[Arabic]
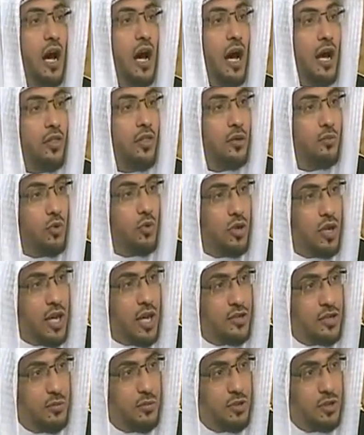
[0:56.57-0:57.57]
أعظم
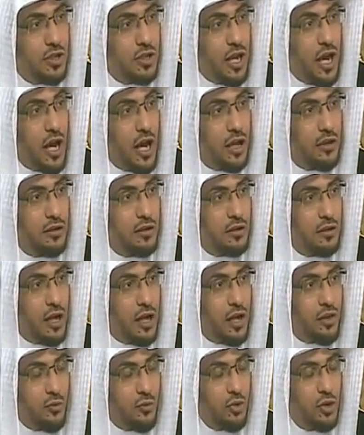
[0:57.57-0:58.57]
الناس ابتلاء
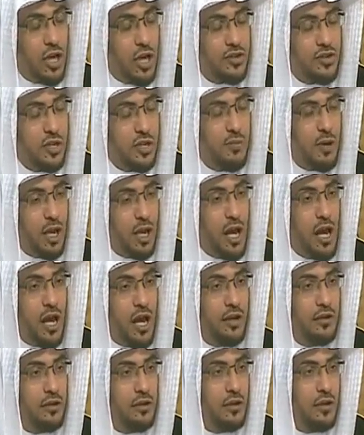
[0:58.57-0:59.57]
أعظم الناس
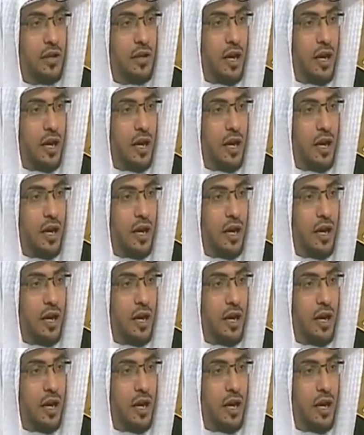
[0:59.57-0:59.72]
بلاء نعم.